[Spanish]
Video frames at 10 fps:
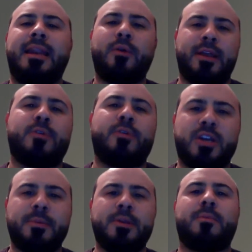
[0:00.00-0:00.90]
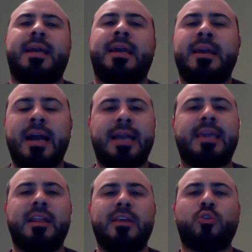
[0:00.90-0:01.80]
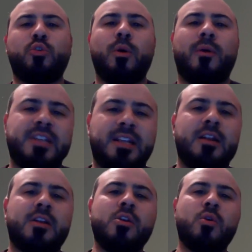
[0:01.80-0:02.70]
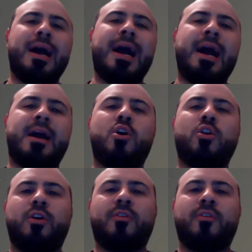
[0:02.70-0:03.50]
Laureano Bella, mi nombre, aquí en YouTube oficial del club AJ